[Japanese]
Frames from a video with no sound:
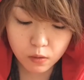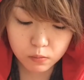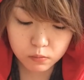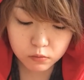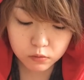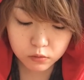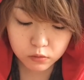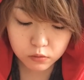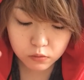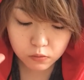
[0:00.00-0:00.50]

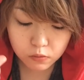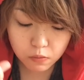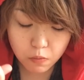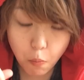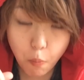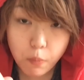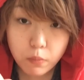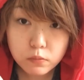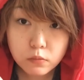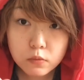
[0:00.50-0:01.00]
むしろ
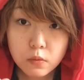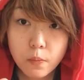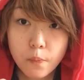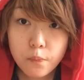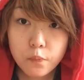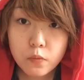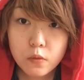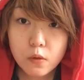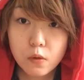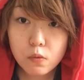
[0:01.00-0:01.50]

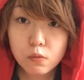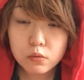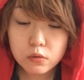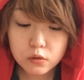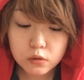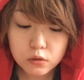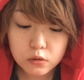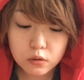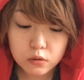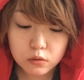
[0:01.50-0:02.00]
美
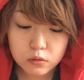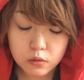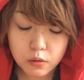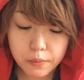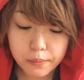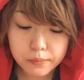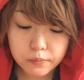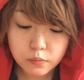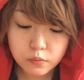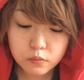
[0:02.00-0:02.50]
味しいです
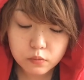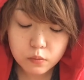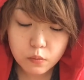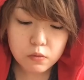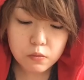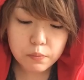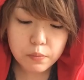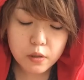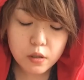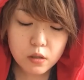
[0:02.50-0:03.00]
ね
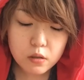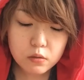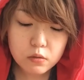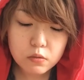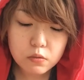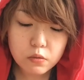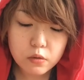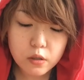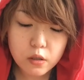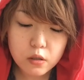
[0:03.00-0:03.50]

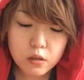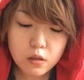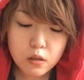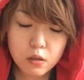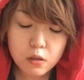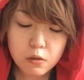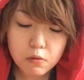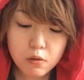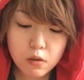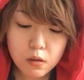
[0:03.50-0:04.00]
ペヤングの激
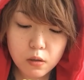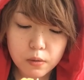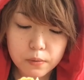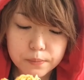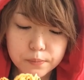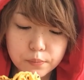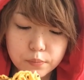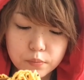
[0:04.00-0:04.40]
辛は